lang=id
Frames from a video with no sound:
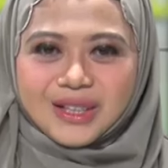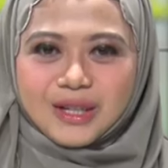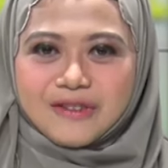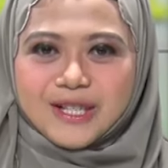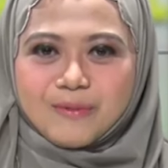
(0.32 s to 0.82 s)

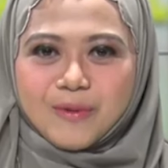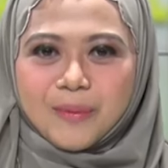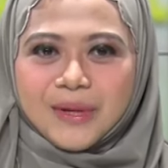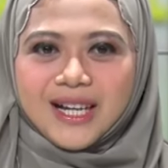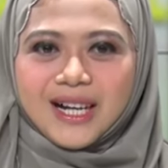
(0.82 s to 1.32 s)
Televisi
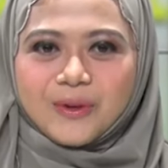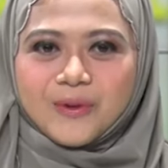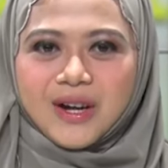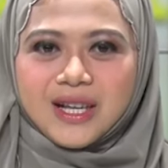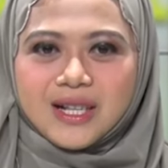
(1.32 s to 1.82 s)
Muhammadiyah
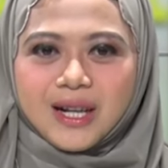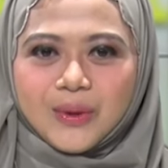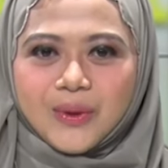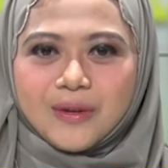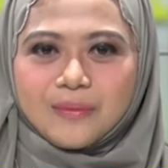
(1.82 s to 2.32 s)
lakukan
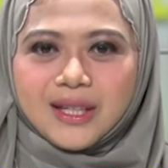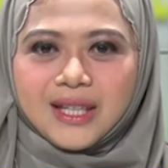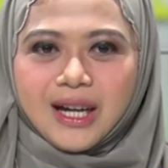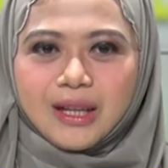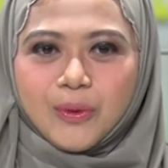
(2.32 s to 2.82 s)
silaturahmi
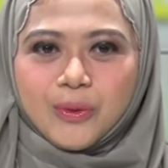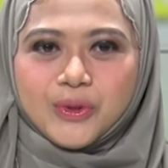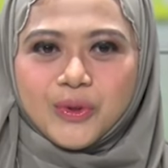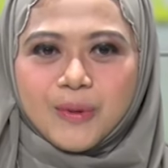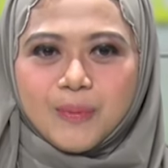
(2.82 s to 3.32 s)
dengan
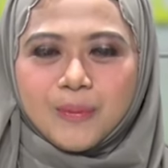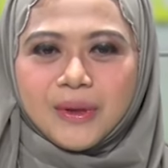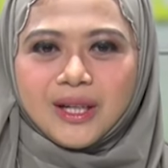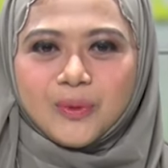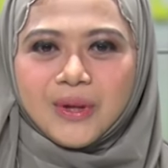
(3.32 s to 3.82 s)
mengunjungi
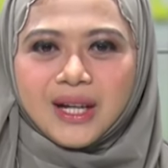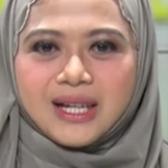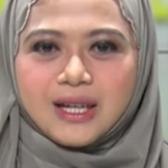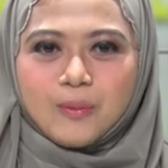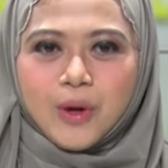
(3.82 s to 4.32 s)
pimpinan
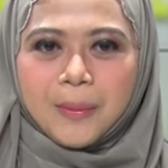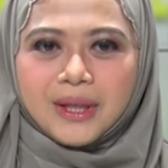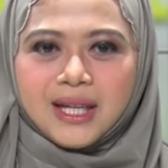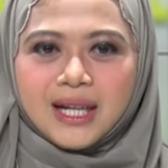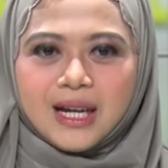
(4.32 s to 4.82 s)
wilayah
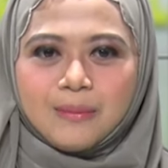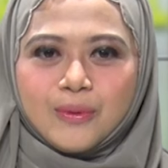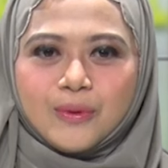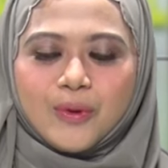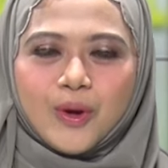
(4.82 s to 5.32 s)
Muhammadiyah
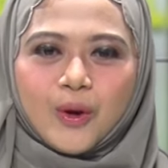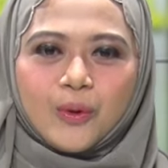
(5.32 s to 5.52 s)
Lampung.